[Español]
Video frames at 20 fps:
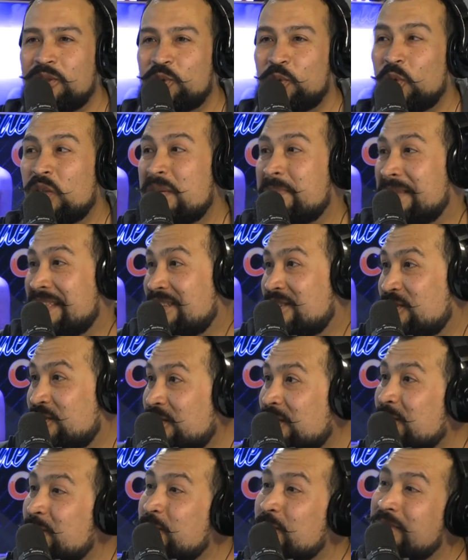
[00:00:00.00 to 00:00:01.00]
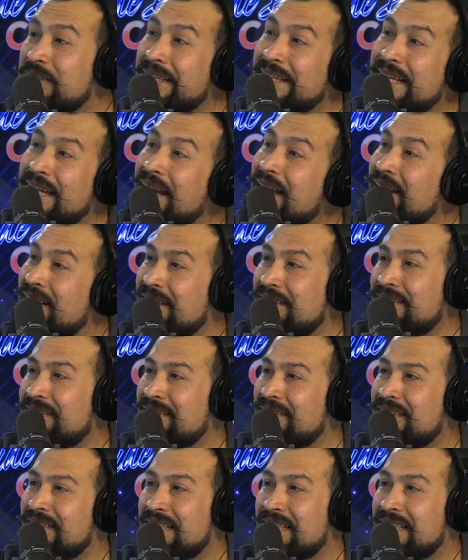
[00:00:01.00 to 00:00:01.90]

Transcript: tu dimensión musical